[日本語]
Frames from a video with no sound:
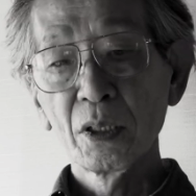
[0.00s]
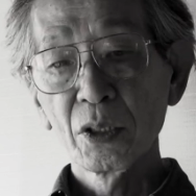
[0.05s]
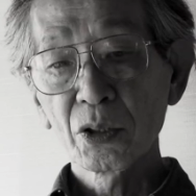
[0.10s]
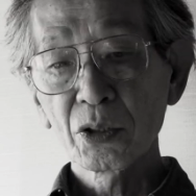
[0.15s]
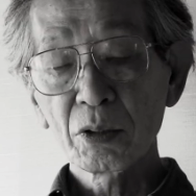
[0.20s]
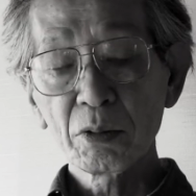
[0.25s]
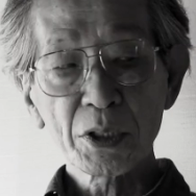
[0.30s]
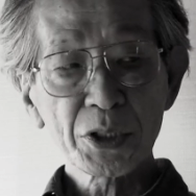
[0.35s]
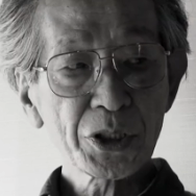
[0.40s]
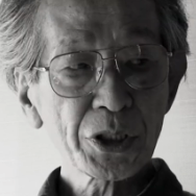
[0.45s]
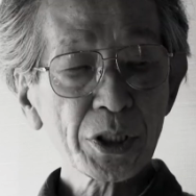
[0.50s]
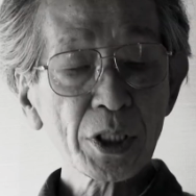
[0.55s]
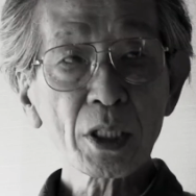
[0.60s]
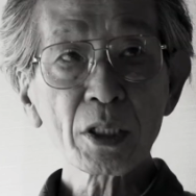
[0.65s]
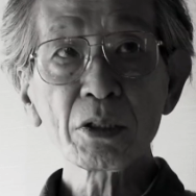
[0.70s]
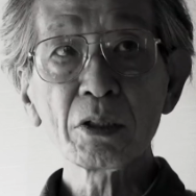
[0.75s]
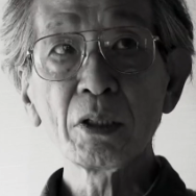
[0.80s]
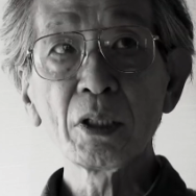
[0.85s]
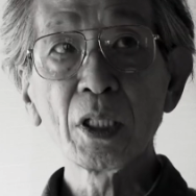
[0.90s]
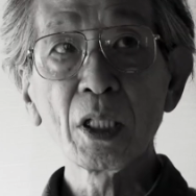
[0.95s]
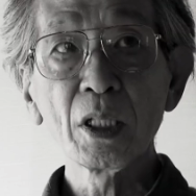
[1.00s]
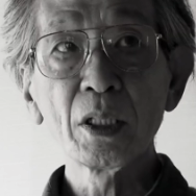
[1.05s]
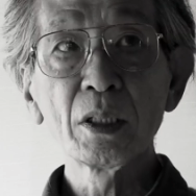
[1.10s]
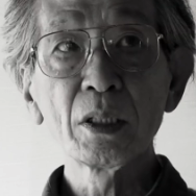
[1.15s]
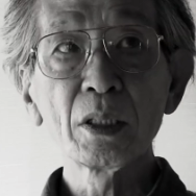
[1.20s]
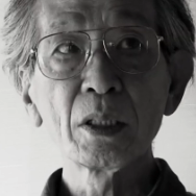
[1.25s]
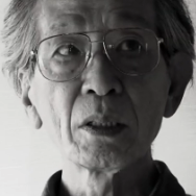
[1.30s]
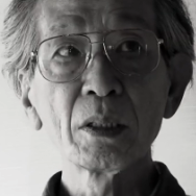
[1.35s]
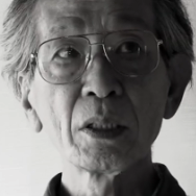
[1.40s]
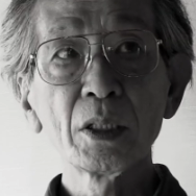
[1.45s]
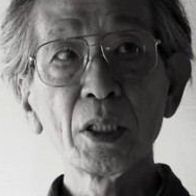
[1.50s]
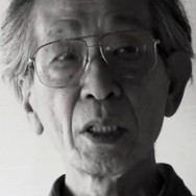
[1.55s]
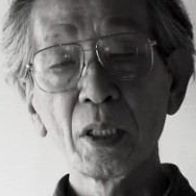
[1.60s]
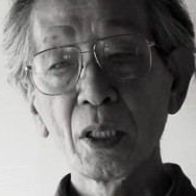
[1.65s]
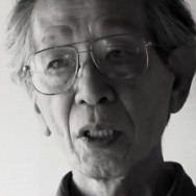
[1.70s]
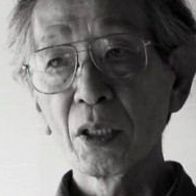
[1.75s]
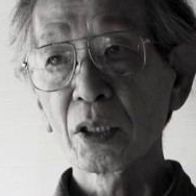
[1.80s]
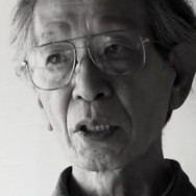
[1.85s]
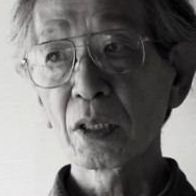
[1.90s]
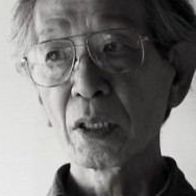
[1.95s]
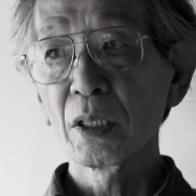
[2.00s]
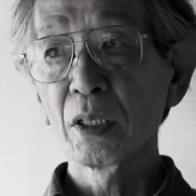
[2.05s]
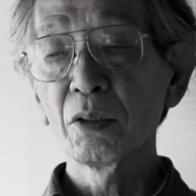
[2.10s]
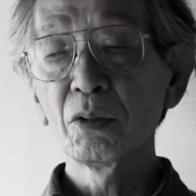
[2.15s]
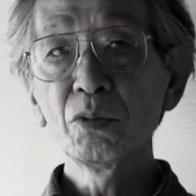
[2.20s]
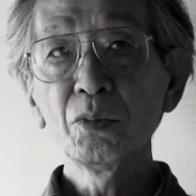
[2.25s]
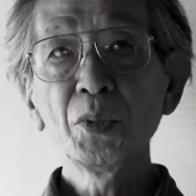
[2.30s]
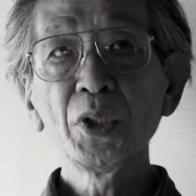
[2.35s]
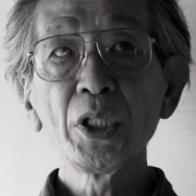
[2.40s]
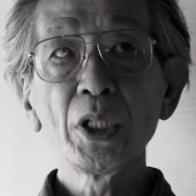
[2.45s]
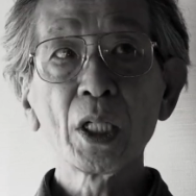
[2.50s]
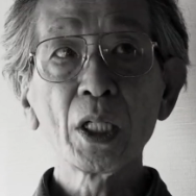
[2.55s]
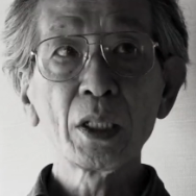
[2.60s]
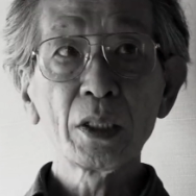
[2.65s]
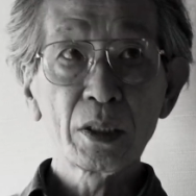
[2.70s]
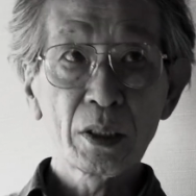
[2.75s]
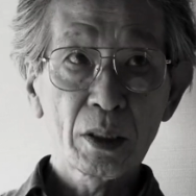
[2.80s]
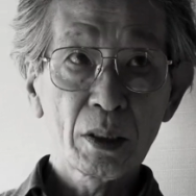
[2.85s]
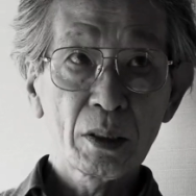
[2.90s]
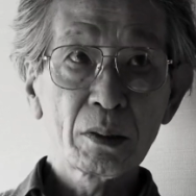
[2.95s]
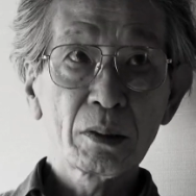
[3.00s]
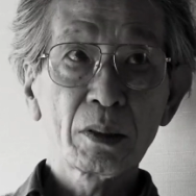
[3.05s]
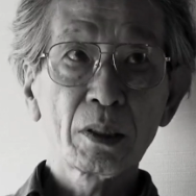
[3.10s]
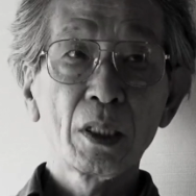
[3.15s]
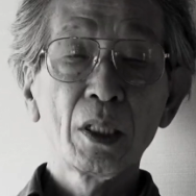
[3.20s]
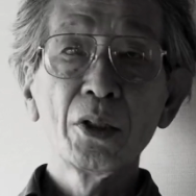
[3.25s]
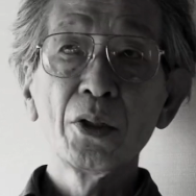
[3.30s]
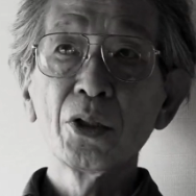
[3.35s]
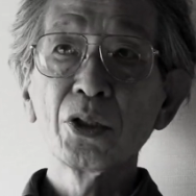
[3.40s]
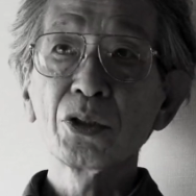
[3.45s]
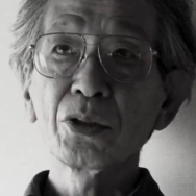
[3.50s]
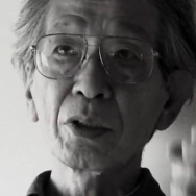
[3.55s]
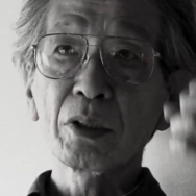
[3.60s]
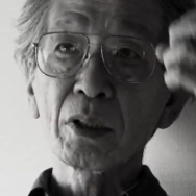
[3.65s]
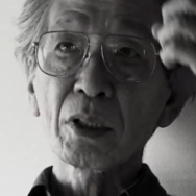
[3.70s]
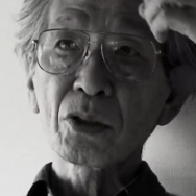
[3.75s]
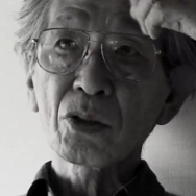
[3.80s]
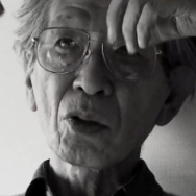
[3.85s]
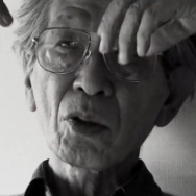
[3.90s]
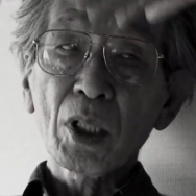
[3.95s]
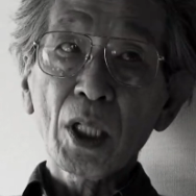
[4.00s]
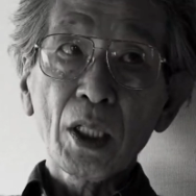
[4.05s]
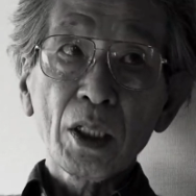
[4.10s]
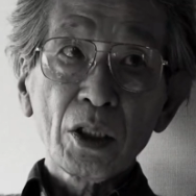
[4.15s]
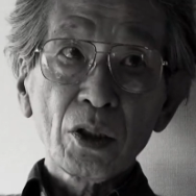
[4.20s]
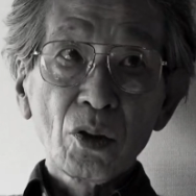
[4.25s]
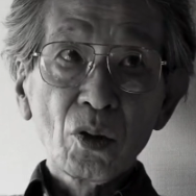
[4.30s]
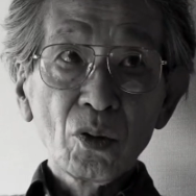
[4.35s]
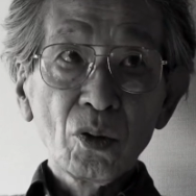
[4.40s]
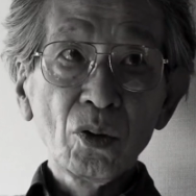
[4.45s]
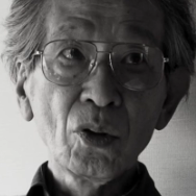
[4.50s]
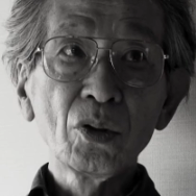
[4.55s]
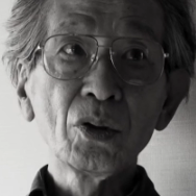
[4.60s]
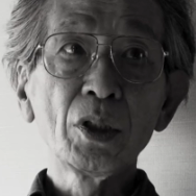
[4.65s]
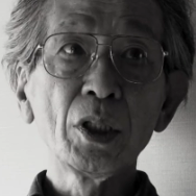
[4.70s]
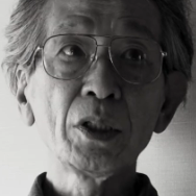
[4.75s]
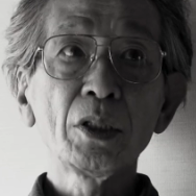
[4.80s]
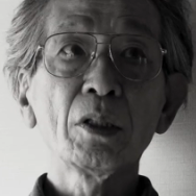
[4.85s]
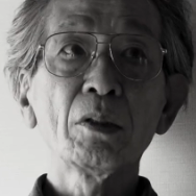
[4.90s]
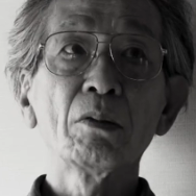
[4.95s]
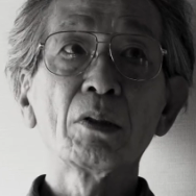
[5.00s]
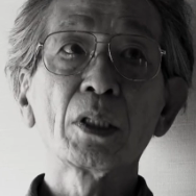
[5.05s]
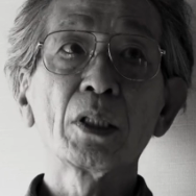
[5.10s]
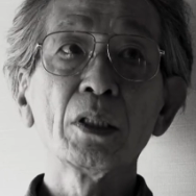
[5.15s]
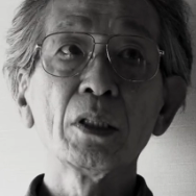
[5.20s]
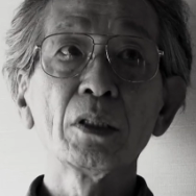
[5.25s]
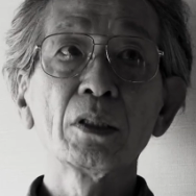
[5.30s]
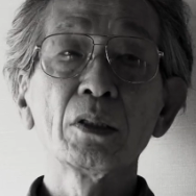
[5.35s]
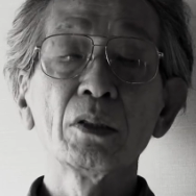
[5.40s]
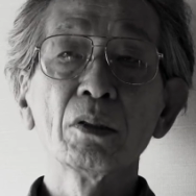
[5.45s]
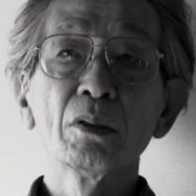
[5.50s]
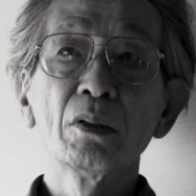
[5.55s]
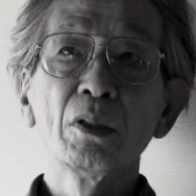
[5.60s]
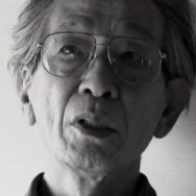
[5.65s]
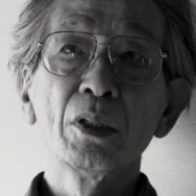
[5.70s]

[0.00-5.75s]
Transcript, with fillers: それは地下水に入ってるそれから海に入ってるそれから空にどんどん出てるわけですよ